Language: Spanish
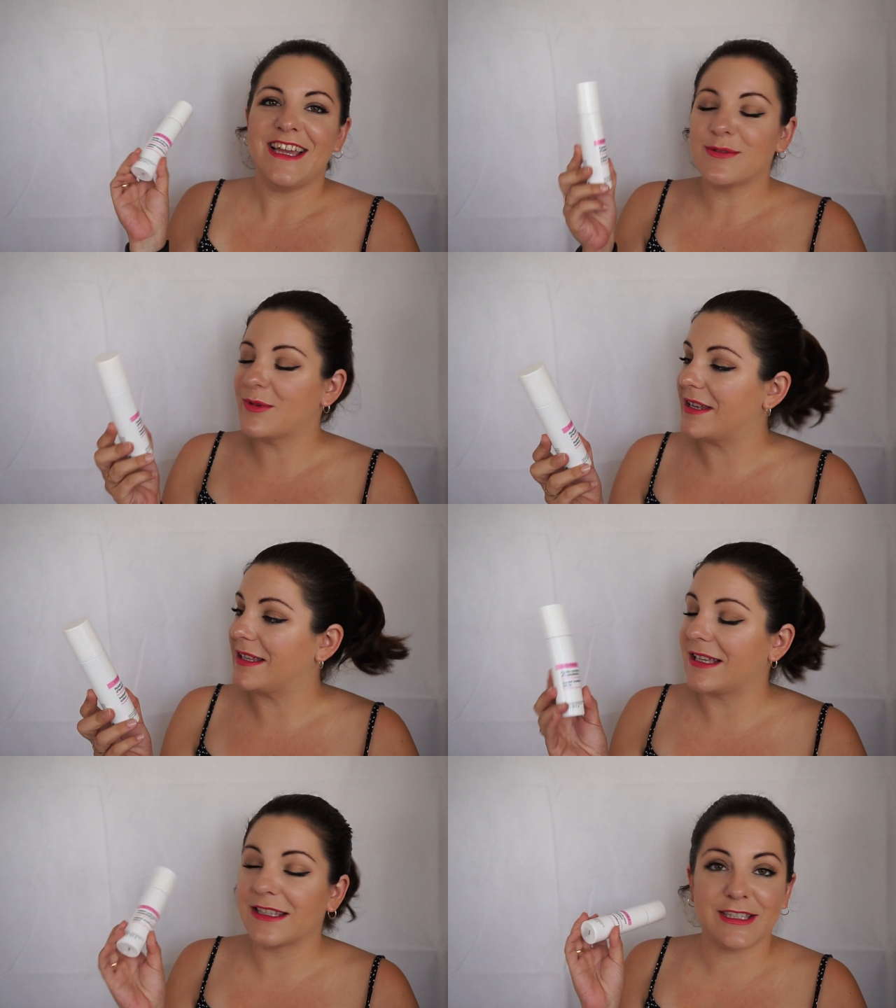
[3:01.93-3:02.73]
Es muy
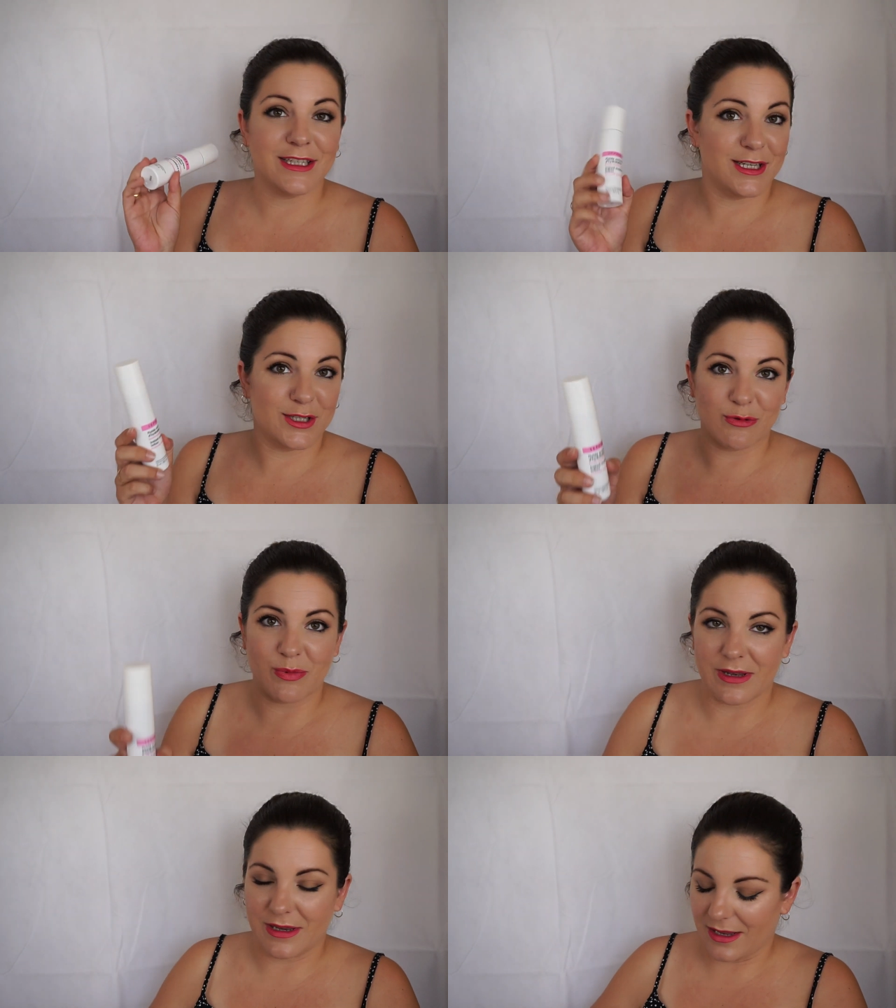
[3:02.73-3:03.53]
hidratante, es
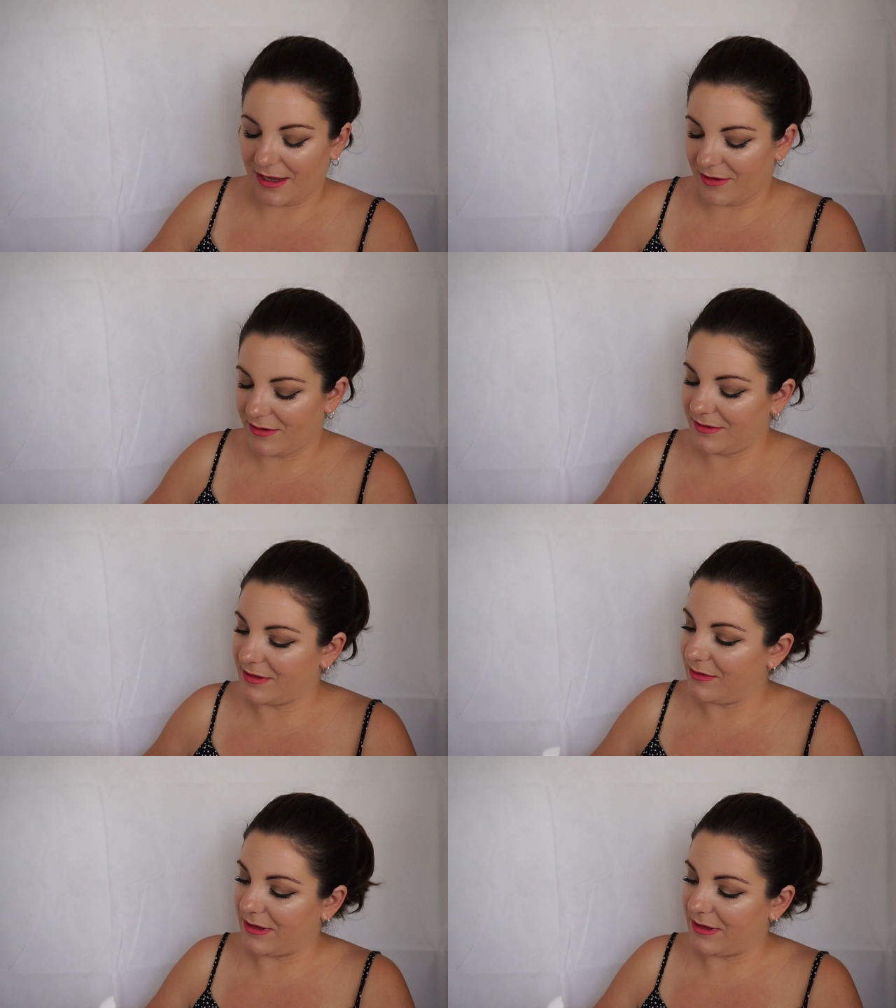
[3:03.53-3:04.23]
súper ligero y